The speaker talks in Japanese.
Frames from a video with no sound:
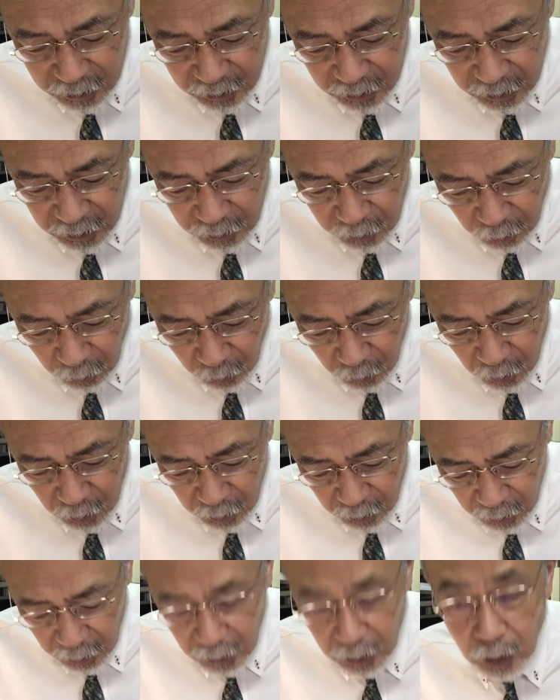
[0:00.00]
テと
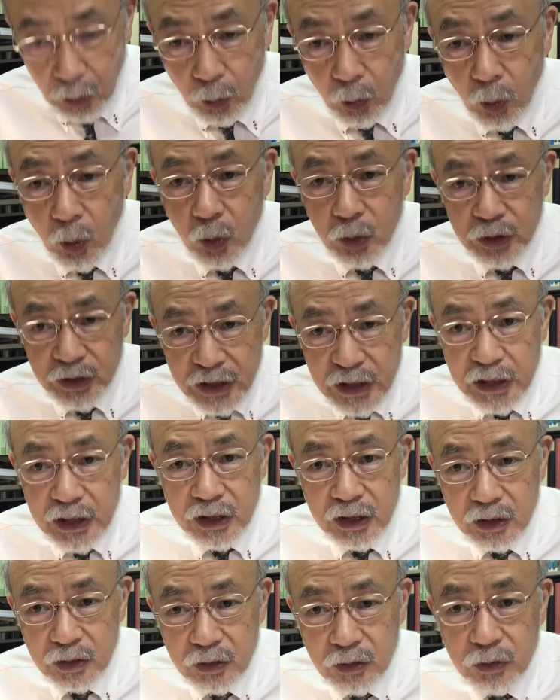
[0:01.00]
それからホーティ
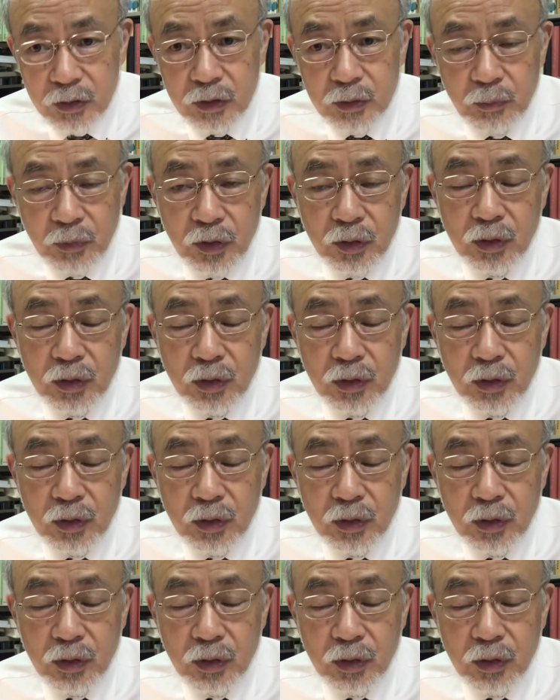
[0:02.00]
という